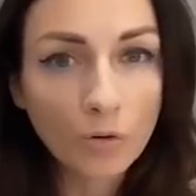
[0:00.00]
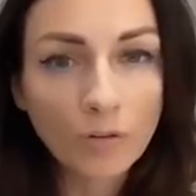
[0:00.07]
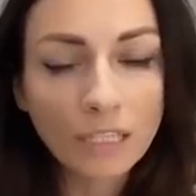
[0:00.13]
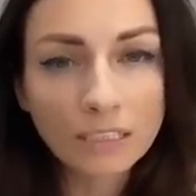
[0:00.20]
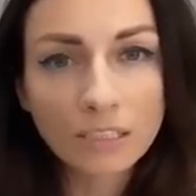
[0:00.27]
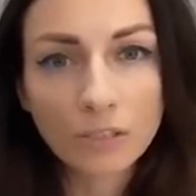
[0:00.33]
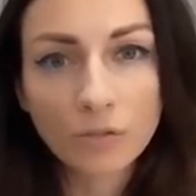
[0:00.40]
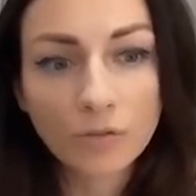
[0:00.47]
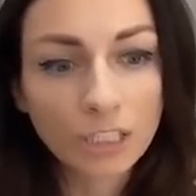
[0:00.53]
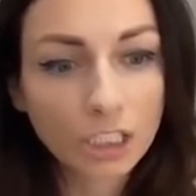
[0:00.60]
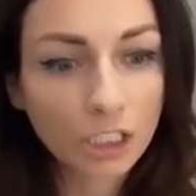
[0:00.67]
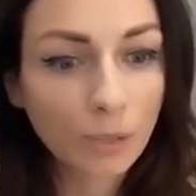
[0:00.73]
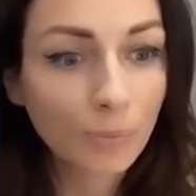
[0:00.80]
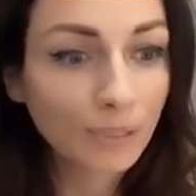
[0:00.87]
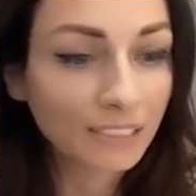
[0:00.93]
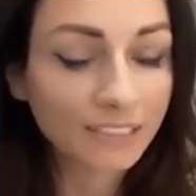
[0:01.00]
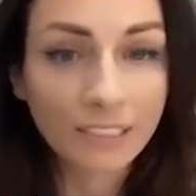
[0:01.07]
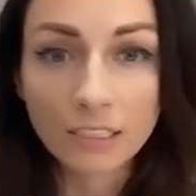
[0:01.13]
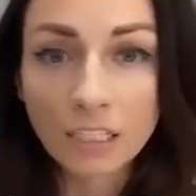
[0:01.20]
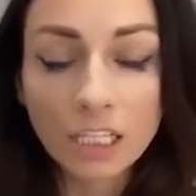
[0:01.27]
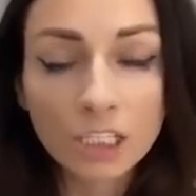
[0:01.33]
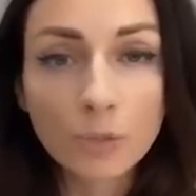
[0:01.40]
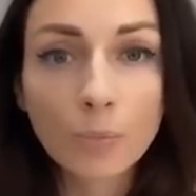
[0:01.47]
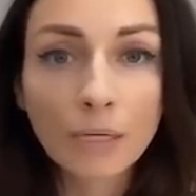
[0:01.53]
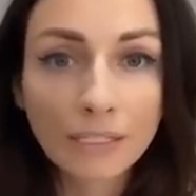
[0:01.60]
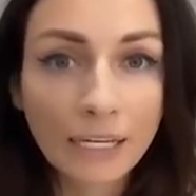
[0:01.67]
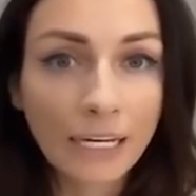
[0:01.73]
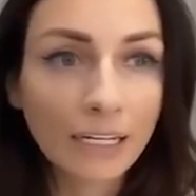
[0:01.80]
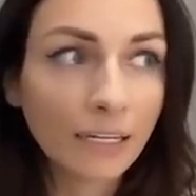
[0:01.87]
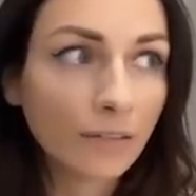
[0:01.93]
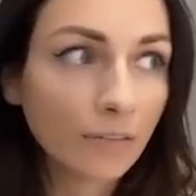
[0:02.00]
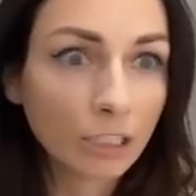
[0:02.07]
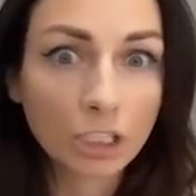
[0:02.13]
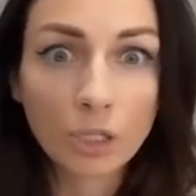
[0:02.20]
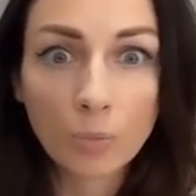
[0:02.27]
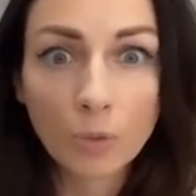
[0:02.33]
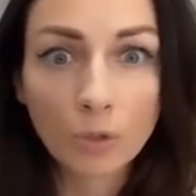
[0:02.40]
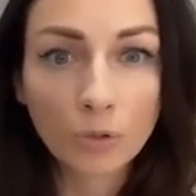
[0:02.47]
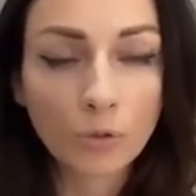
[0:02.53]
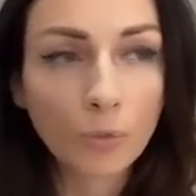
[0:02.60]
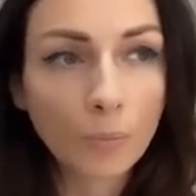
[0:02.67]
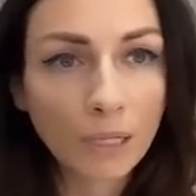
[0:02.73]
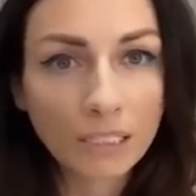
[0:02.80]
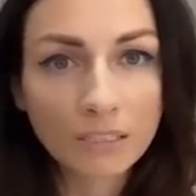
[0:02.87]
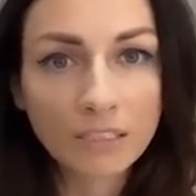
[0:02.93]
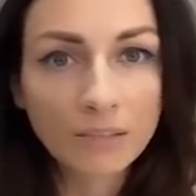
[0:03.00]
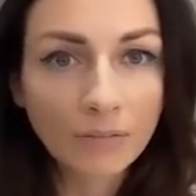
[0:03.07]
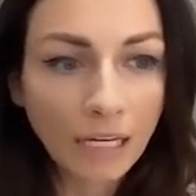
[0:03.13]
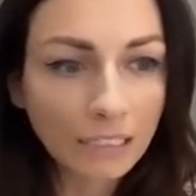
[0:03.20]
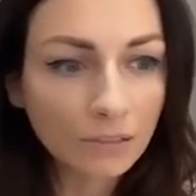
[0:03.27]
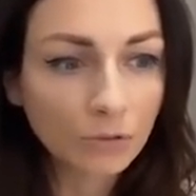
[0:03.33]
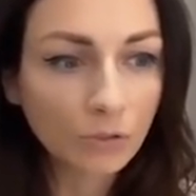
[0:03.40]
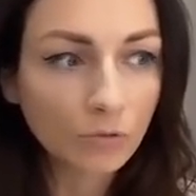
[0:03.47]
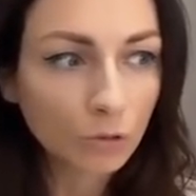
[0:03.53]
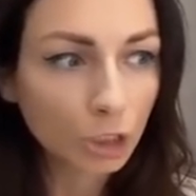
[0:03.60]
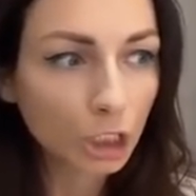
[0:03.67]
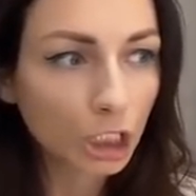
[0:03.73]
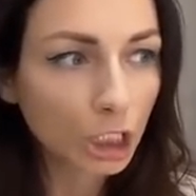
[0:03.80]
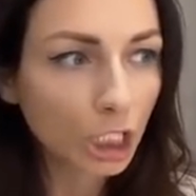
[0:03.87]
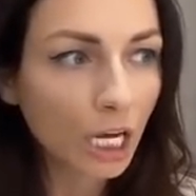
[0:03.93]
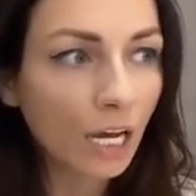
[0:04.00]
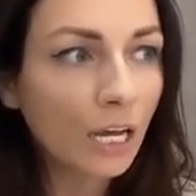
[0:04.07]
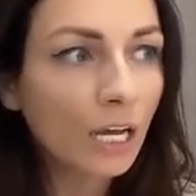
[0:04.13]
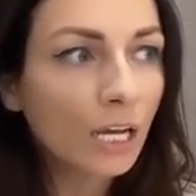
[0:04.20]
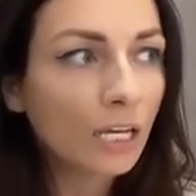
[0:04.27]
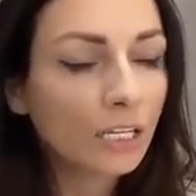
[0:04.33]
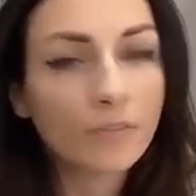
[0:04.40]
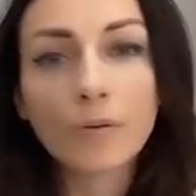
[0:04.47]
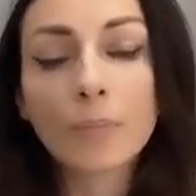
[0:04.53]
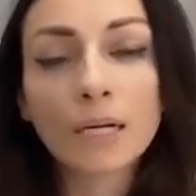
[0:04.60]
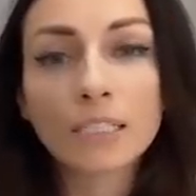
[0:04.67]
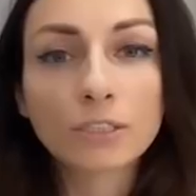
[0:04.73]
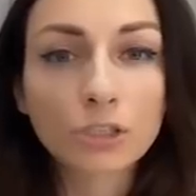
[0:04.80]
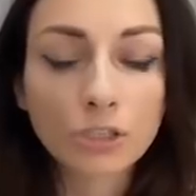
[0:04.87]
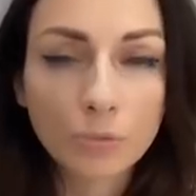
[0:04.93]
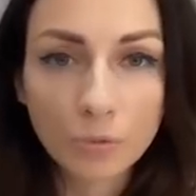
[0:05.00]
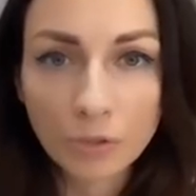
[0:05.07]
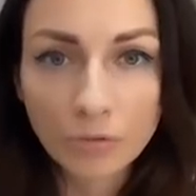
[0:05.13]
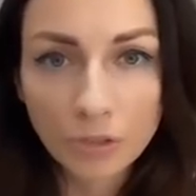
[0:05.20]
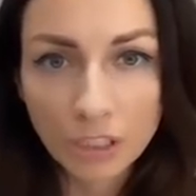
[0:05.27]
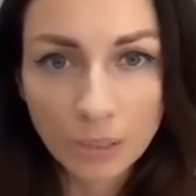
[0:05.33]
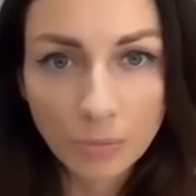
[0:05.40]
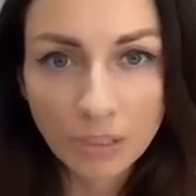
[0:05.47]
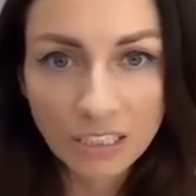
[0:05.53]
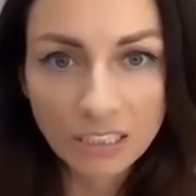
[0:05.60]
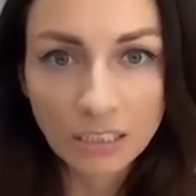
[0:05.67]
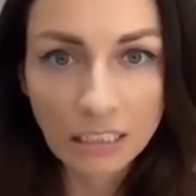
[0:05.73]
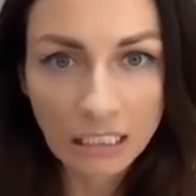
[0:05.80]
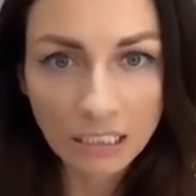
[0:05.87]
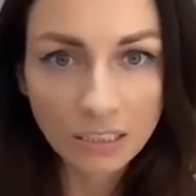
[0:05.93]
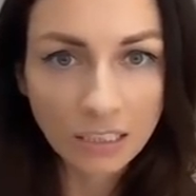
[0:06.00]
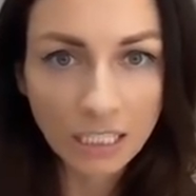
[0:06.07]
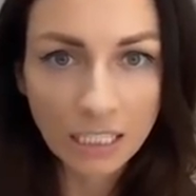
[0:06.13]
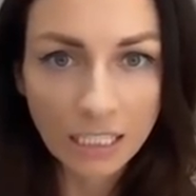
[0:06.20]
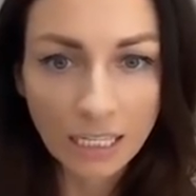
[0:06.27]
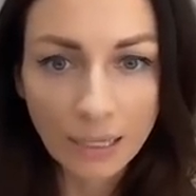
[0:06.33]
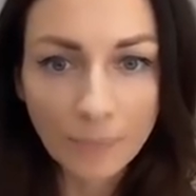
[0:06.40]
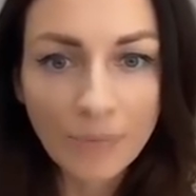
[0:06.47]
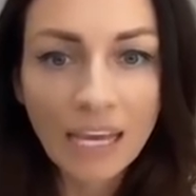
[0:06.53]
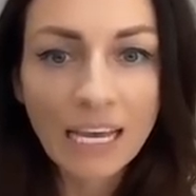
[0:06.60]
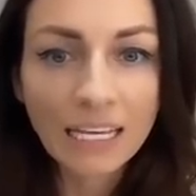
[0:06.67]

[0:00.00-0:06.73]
У вас или у ваших близких, даже банальное, ваш ребенок упал с дивана, у него шишка, и вы боитесь, чтобы у него не было сотрясения.